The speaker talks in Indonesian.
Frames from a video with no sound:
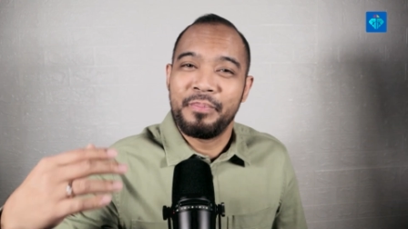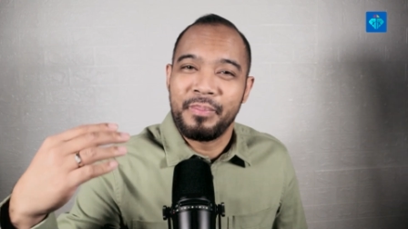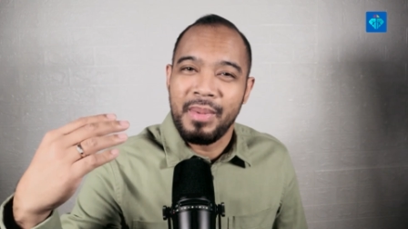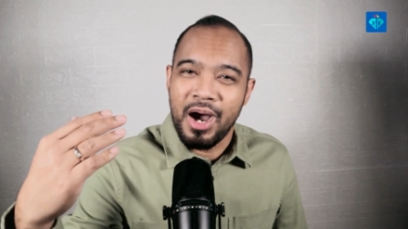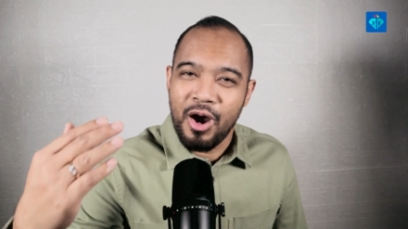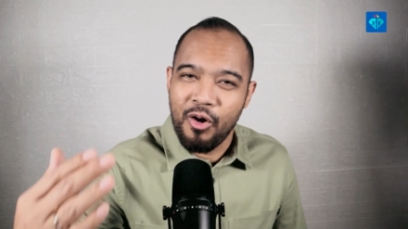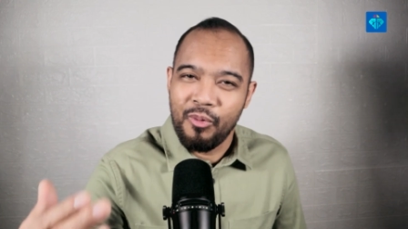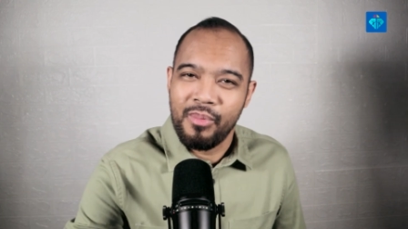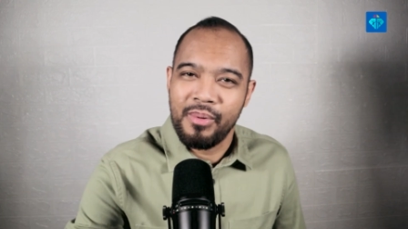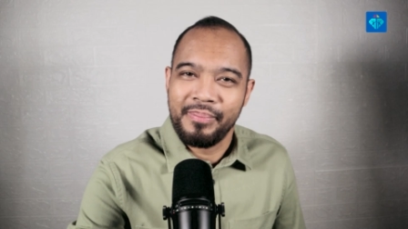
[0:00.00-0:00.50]

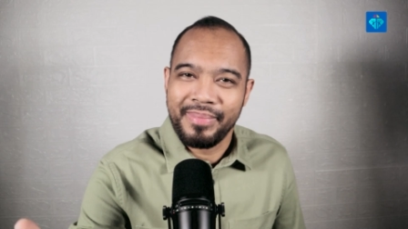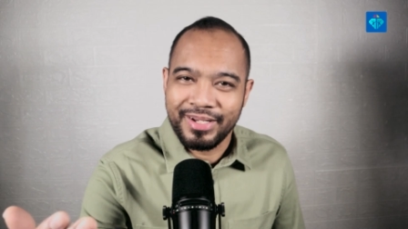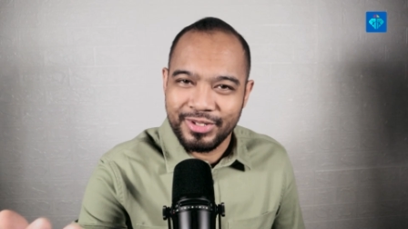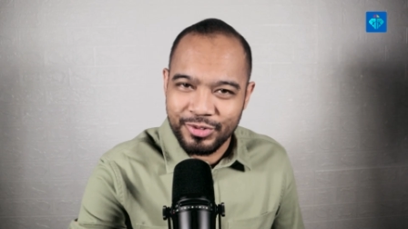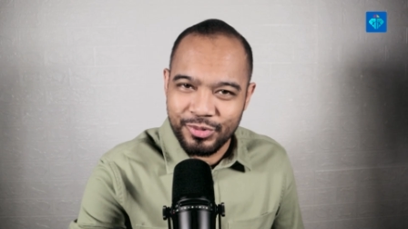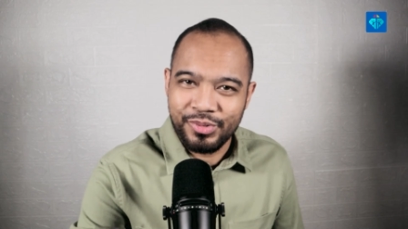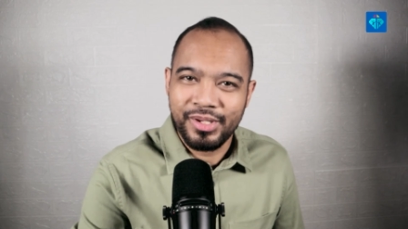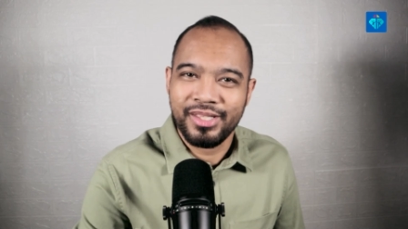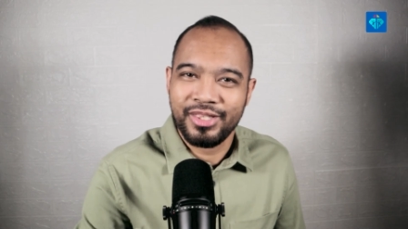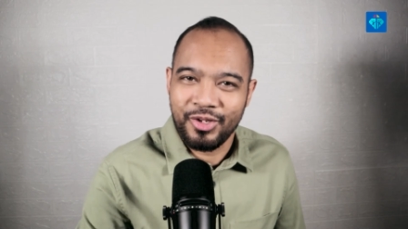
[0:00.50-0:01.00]
mau
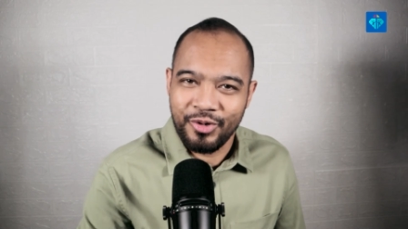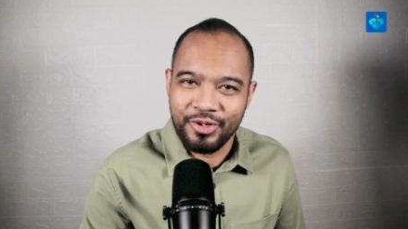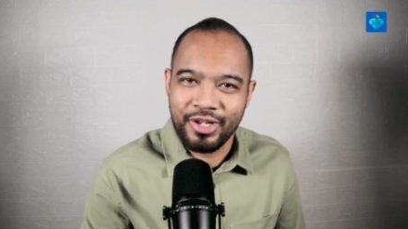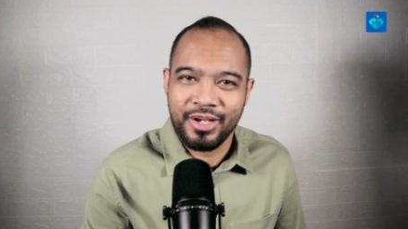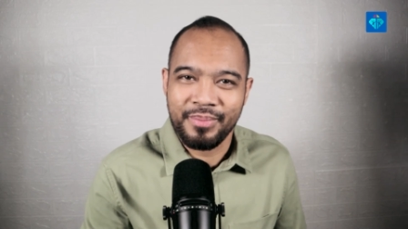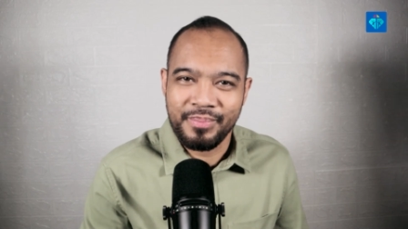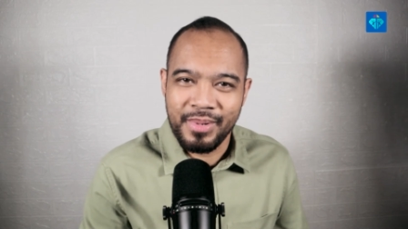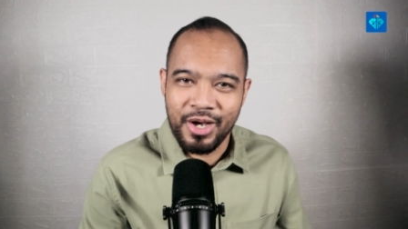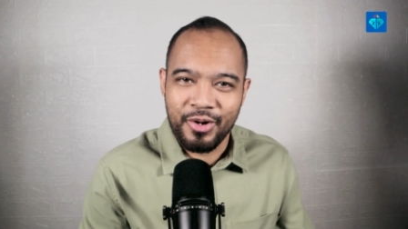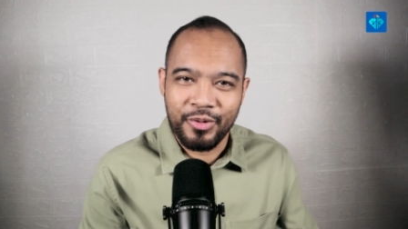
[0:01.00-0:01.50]
memasuki
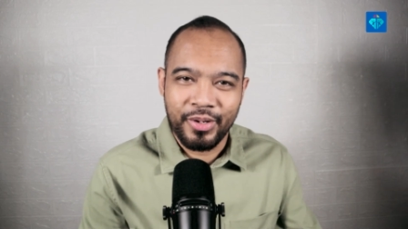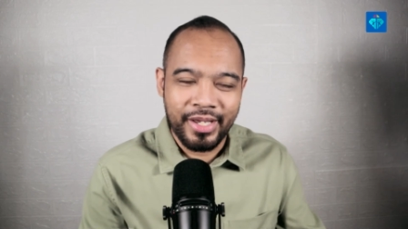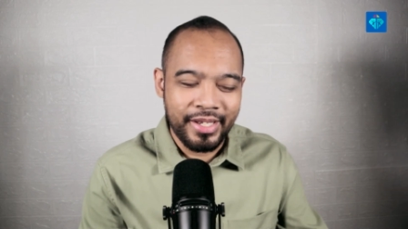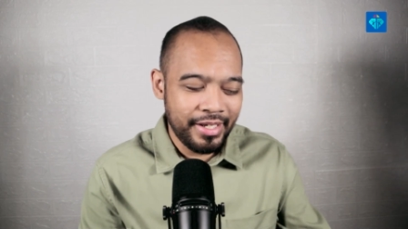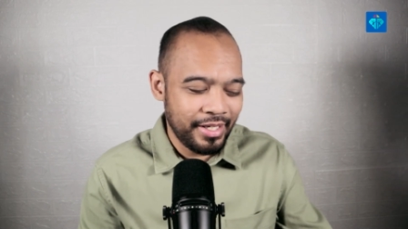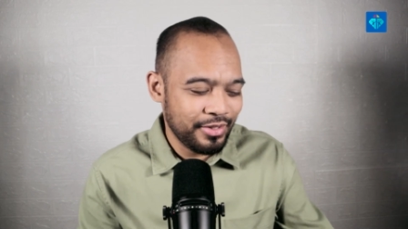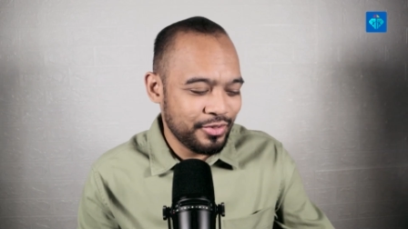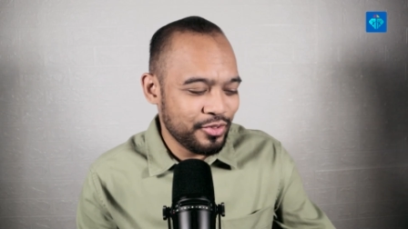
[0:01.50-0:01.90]
tahun yang baru ini,